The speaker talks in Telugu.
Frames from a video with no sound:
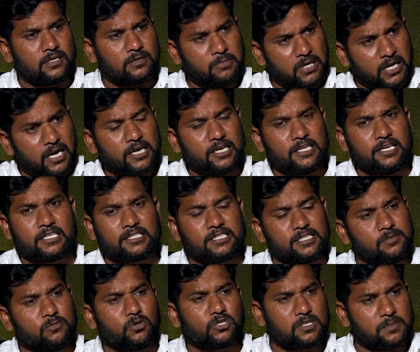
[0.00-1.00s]
మెగా
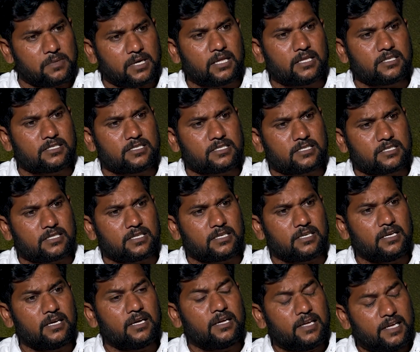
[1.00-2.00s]
డిఎస్సిని మోసమే కదా చేసింది
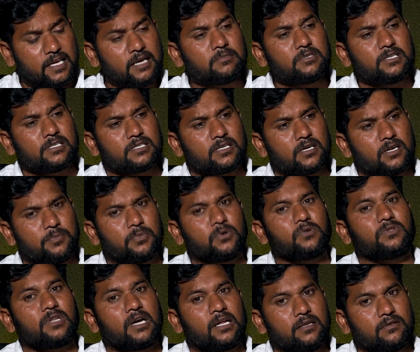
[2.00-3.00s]
ఏం చేశారు ఇప్పుడు
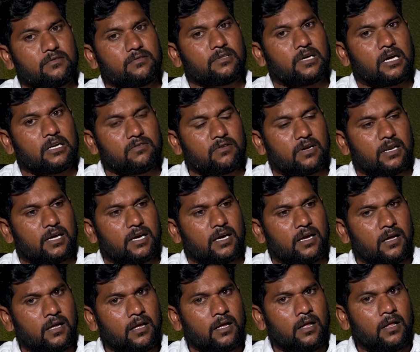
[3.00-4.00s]
దాని దానివల్ల
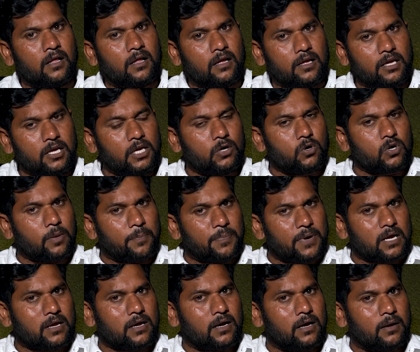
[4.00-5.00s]
ఈ ఒక
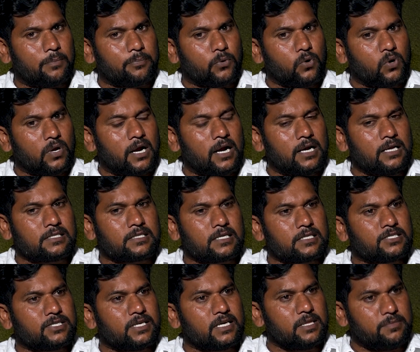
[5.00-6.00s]
పక్క పోరాడి
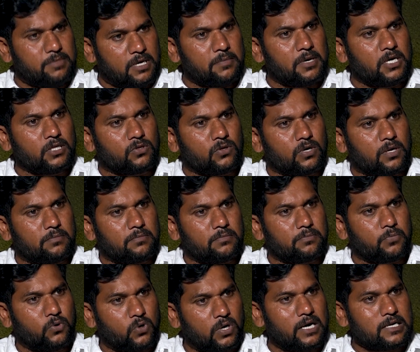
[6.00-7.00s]
సచ్చేది మేమైతున్నాం
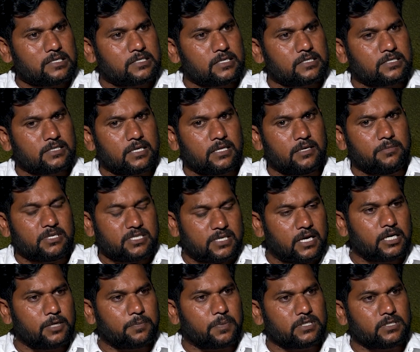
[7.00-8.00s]
పోరాడి సచ్చేది
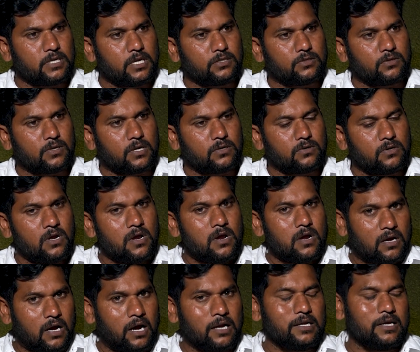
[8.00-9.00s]
మెజారిటీ ప్రజలు అవుతున్నారు
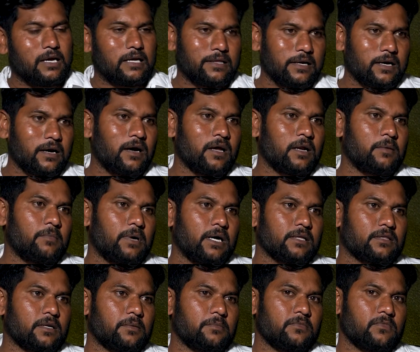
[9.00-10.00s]
కానీ అధికారం
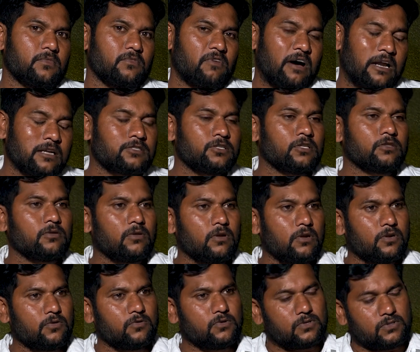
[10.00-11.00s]
మాత్రం వాళ్ళ
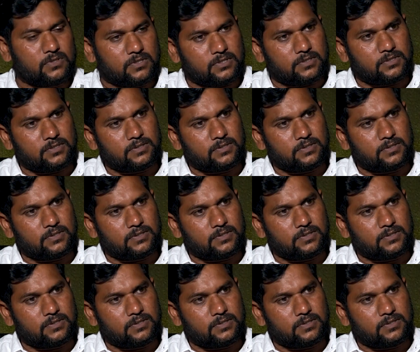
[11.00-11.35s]
చేతుల్లోనే ఉంటుంది